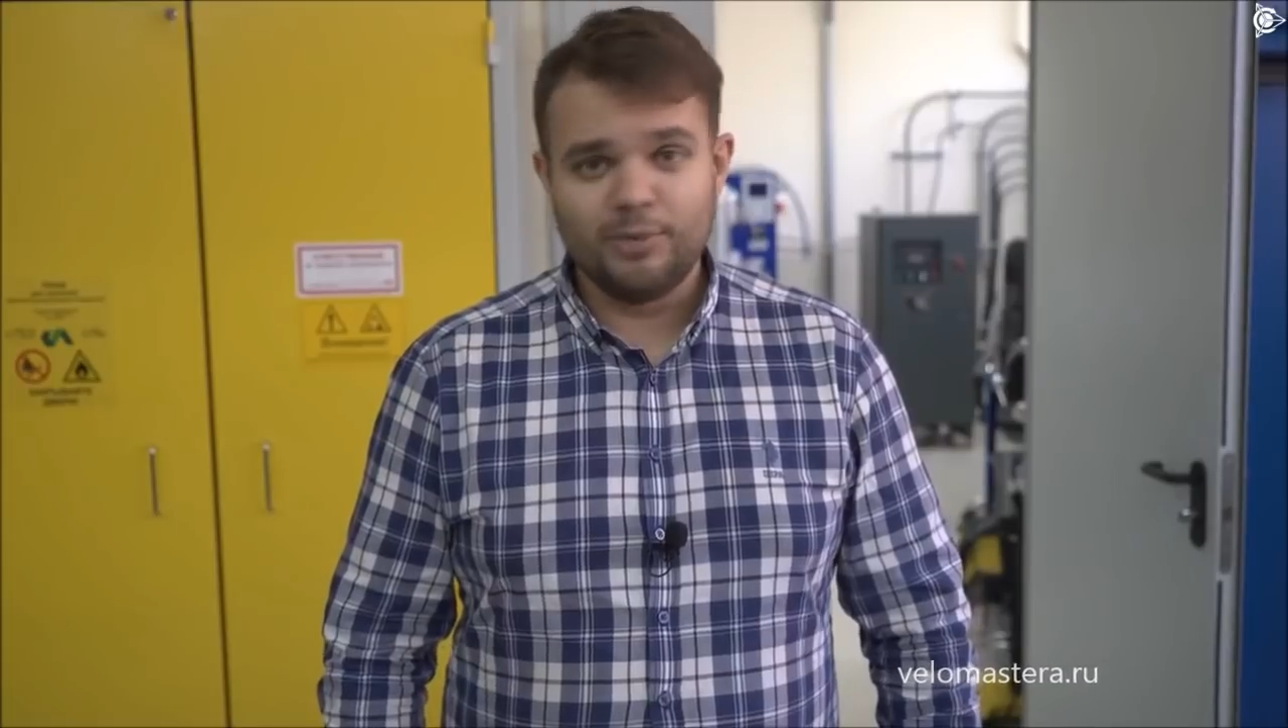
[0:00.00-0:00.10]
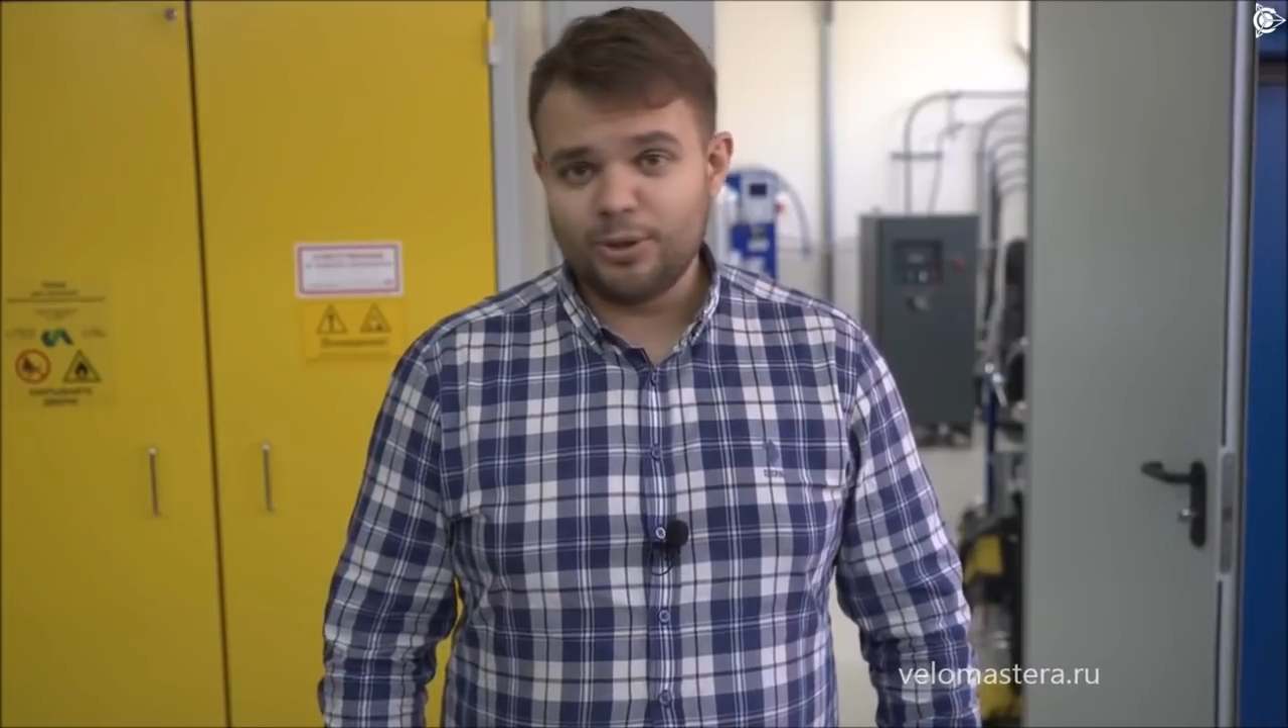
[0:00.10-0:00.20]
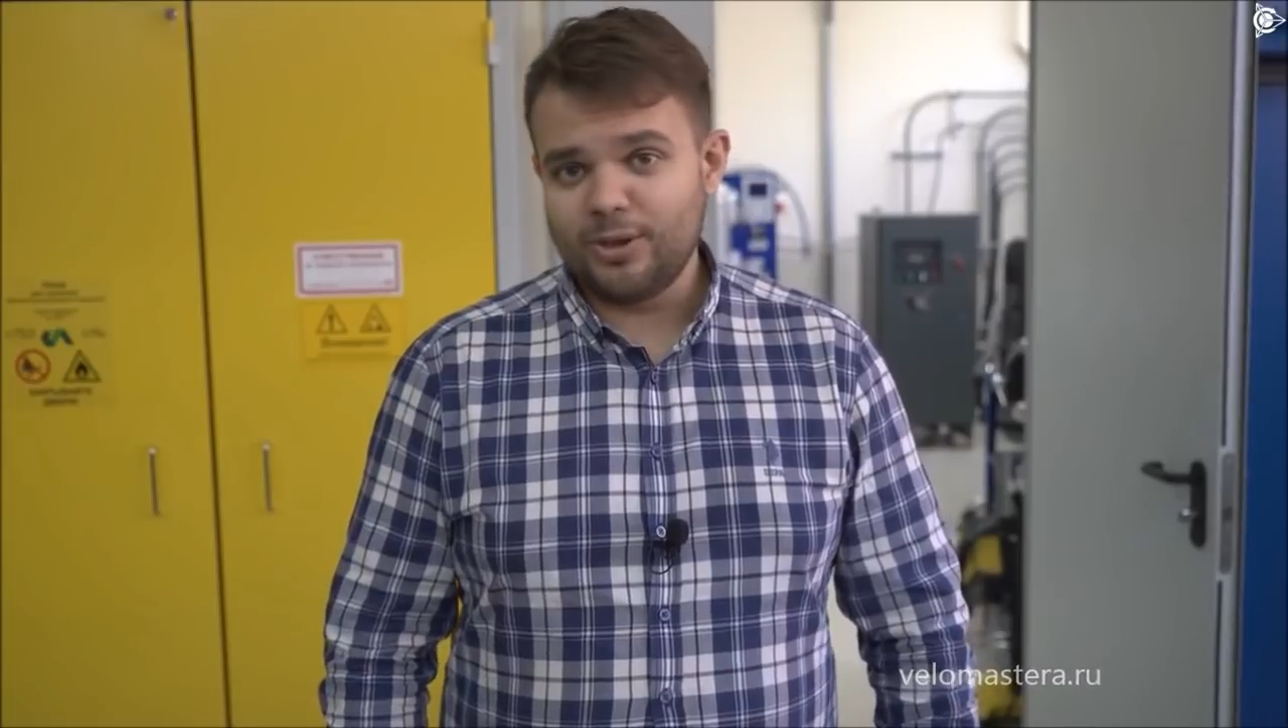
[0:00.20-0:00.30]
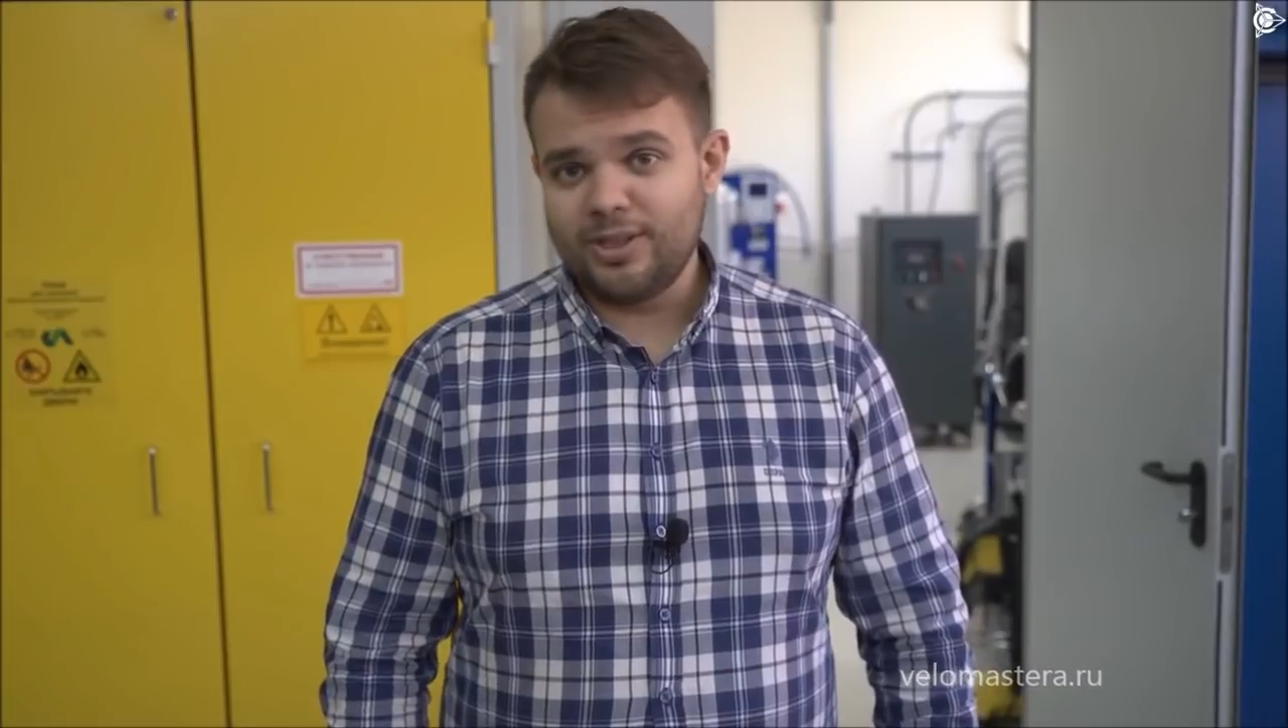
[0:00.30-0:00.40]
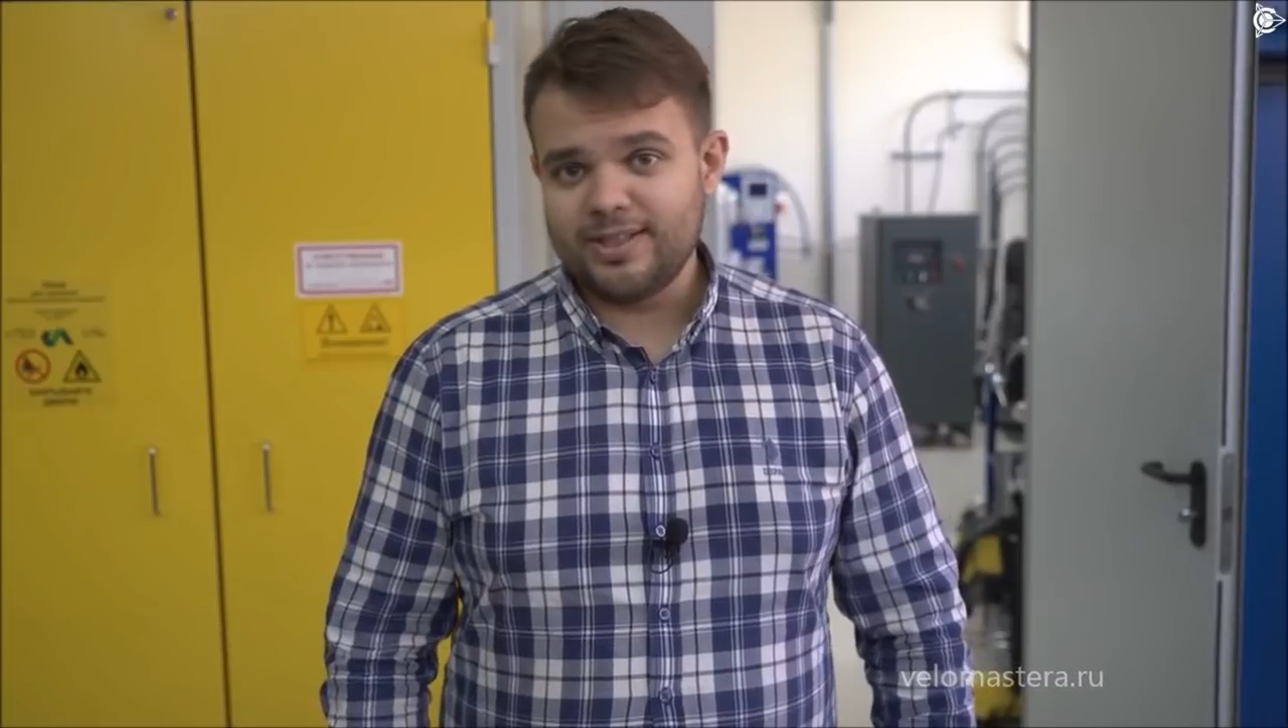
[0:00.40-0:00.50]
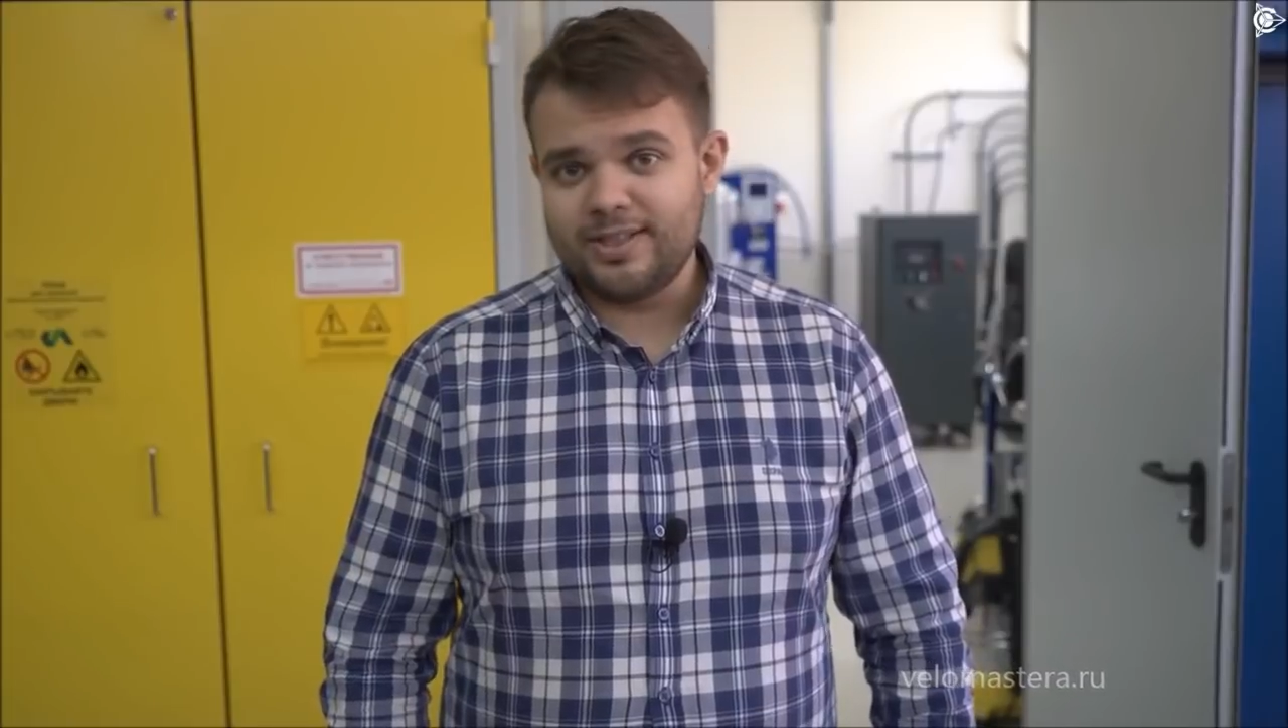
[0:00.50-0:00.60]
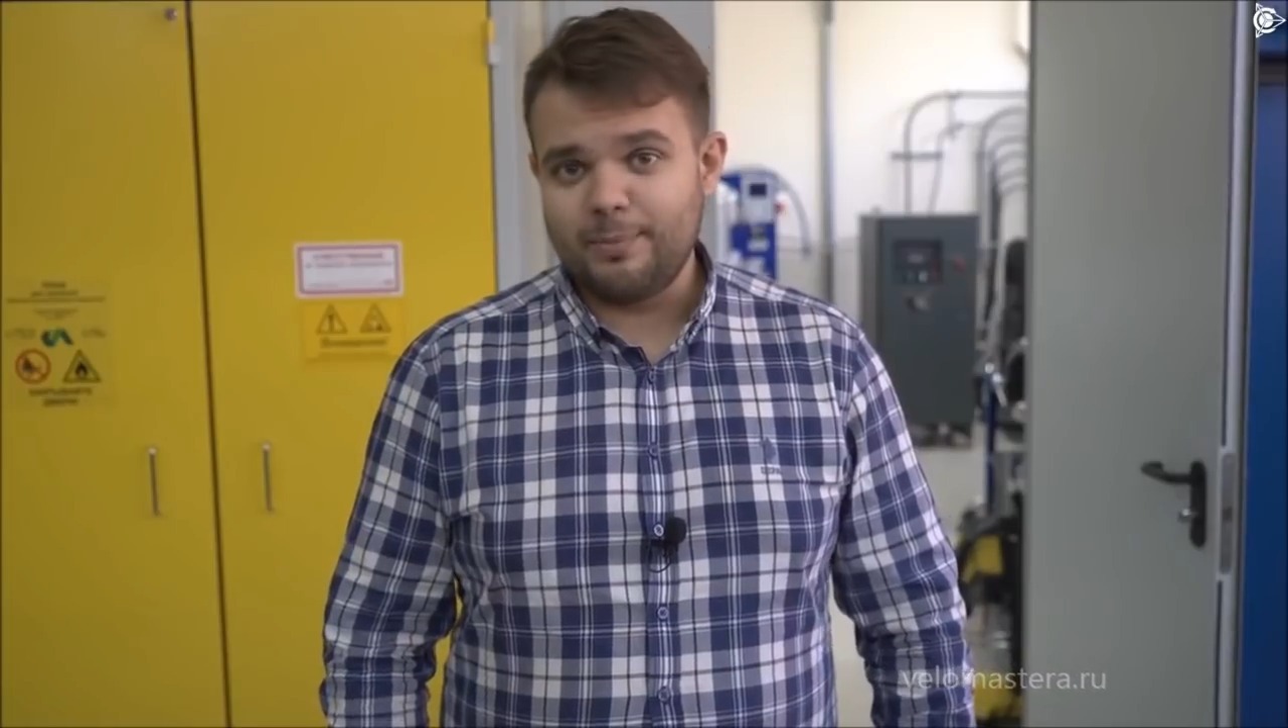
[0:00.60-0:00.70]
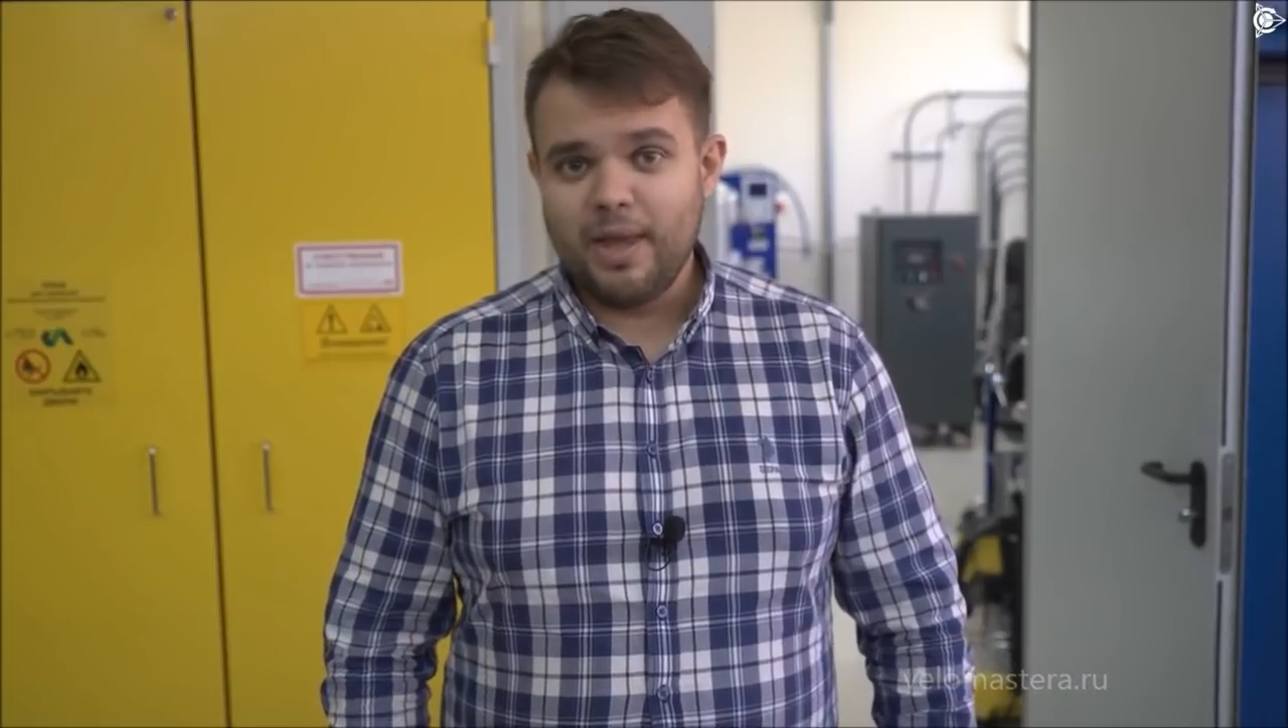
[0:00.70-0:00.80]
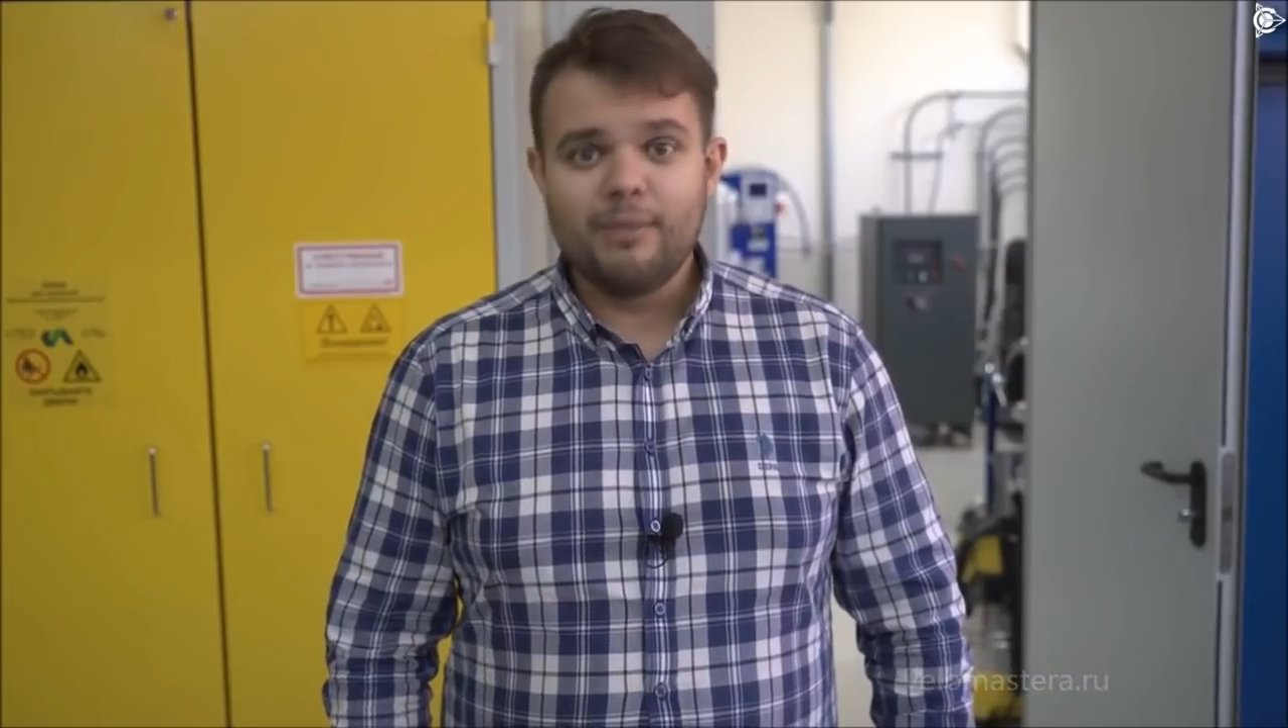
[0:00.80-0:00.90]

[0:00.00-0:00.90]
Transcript: мотор колеса.